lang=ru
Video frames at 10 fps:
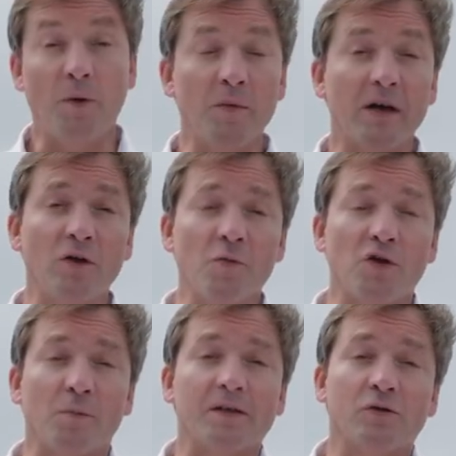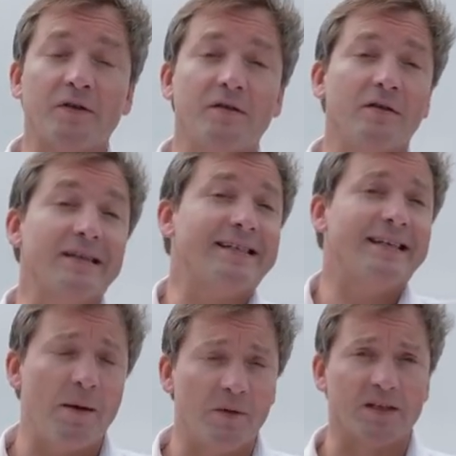помню о том, что, по сути дела,
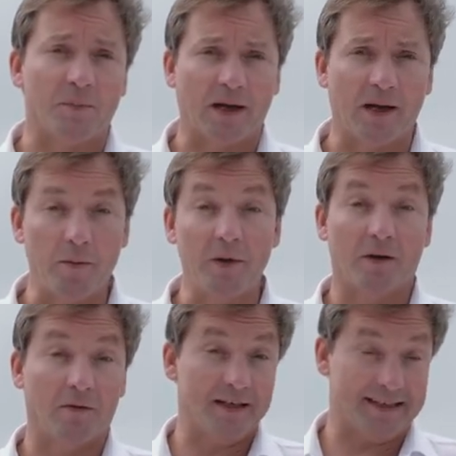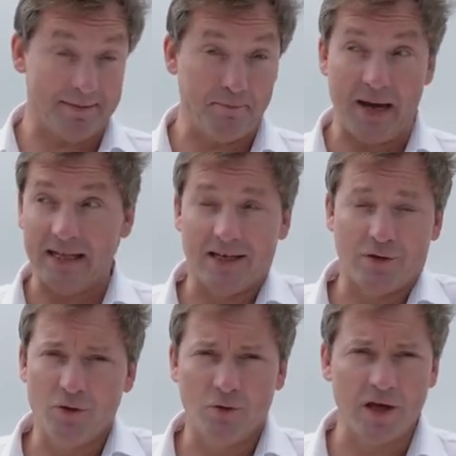сами запрограммировали себя на
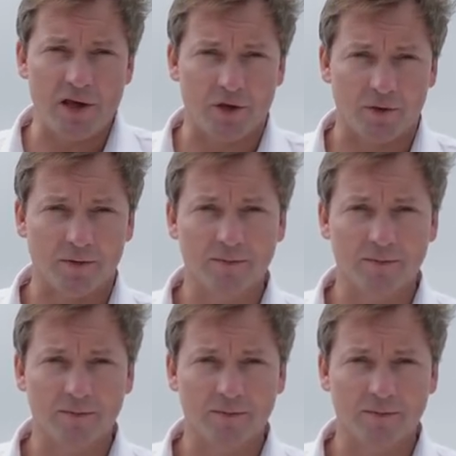эту неудачу.